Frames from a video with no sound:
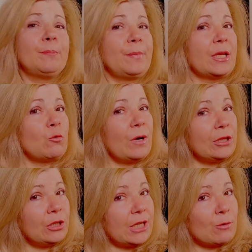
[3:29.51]
Per
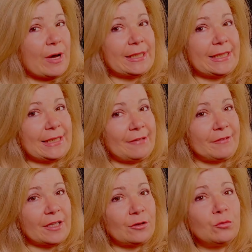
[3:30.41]
quanto riguarda la
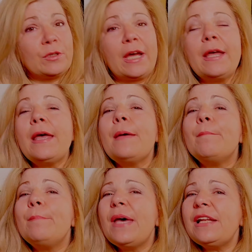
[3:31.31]

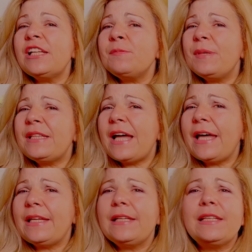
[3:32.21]
meglio aspettare